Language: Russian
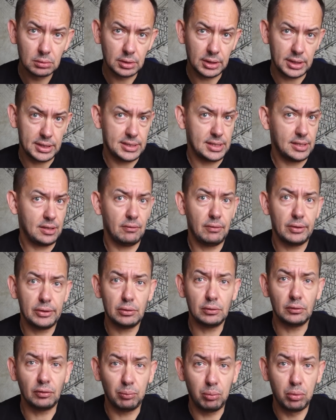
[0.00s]
Россия
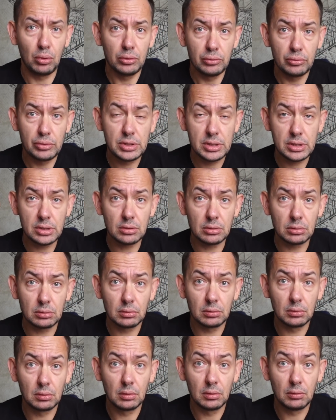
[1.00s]
воюет в полную
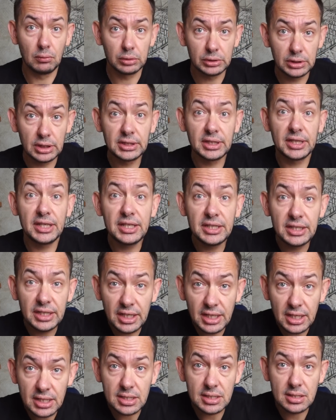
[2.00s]
силу. Вот это и
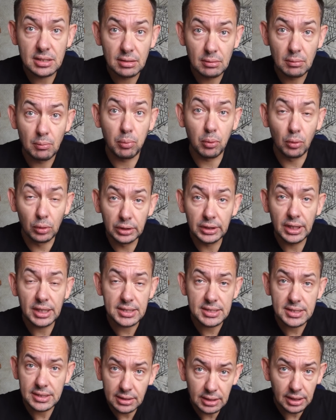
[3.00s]
есть полная
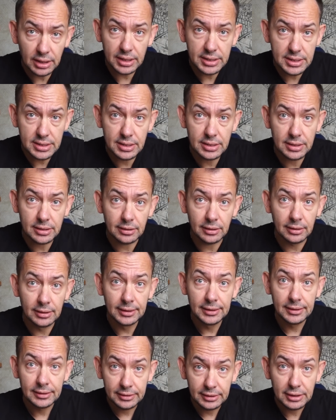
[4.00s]
сила России.
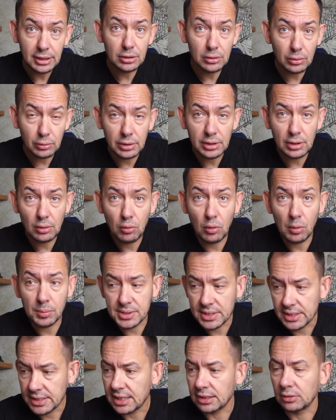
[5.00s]
Нет других
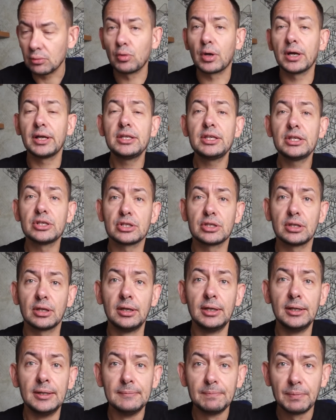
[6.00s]
опций. Нет, ну конечно,
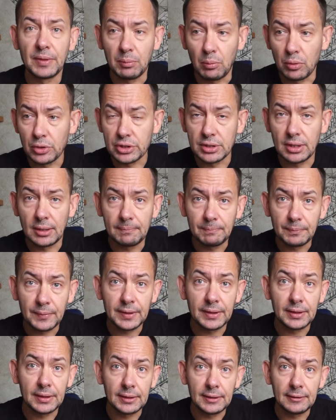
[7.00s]
можно
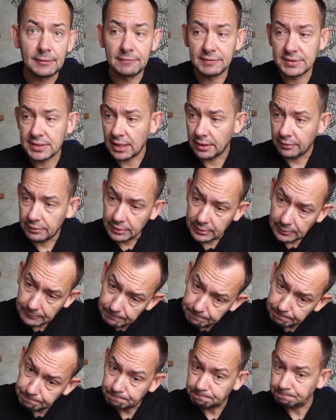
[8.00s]
э, вставить
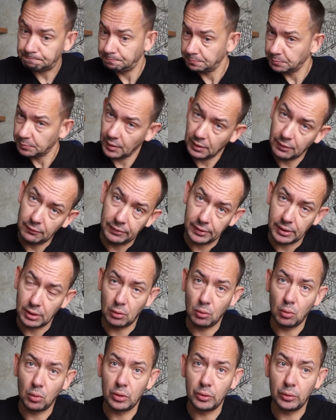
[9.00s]

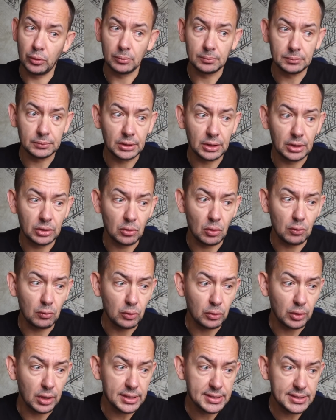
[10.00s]
в Олю э,
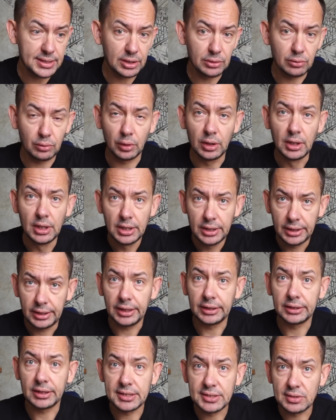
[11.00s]
новую кассету, и
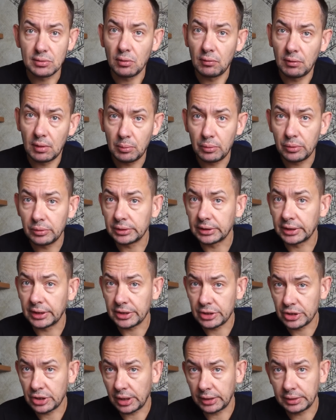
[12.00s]
она снова будет
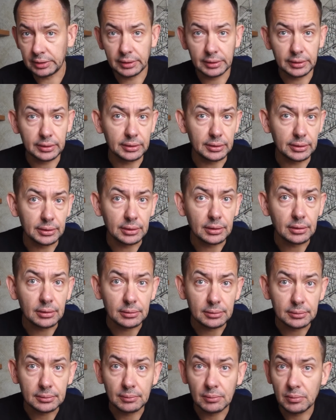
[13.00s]
кричать
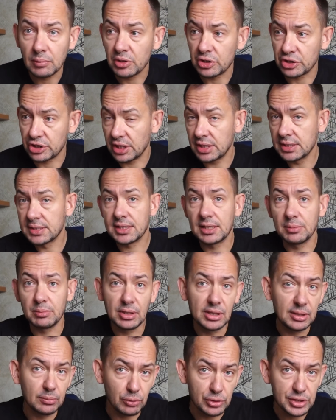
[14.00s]
э, женскими
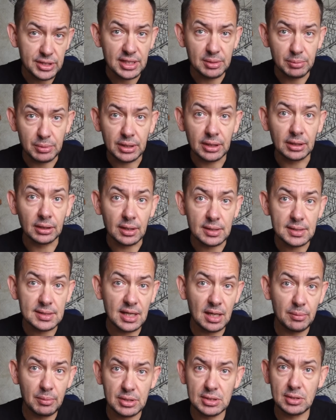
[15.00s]
или мужскими
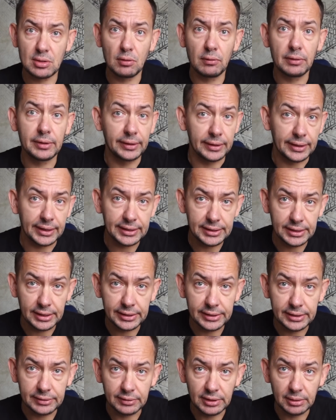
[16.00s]
голосами слово
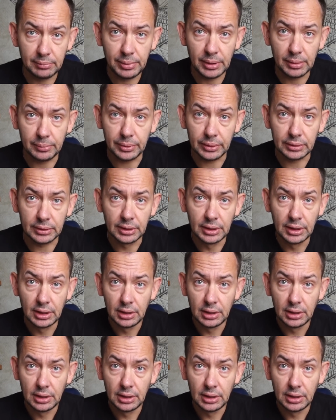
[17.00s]
«радиоактивный пепел».